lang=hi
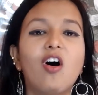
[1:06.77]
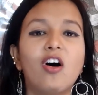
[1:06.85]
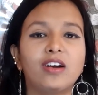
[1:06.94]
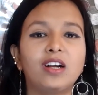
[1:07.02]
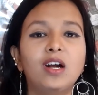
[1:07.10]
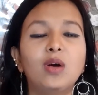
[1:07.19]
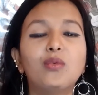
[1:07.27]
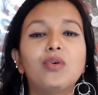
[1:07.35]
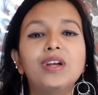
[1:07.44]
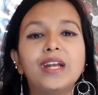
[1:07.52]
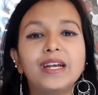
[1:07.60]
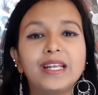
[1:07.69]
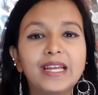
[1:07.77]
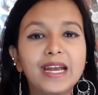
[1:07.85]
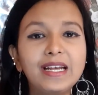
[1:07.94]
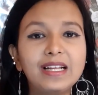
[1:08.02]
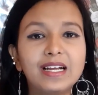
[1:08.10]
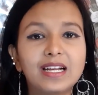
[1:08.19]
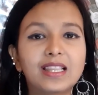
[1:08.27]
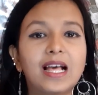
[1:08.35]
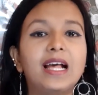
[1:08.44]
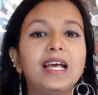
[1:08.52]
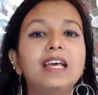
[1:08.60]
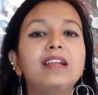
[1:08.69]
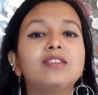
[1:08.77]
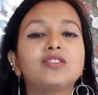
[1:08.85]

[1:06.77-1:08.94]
और वो डेडिकेट करता है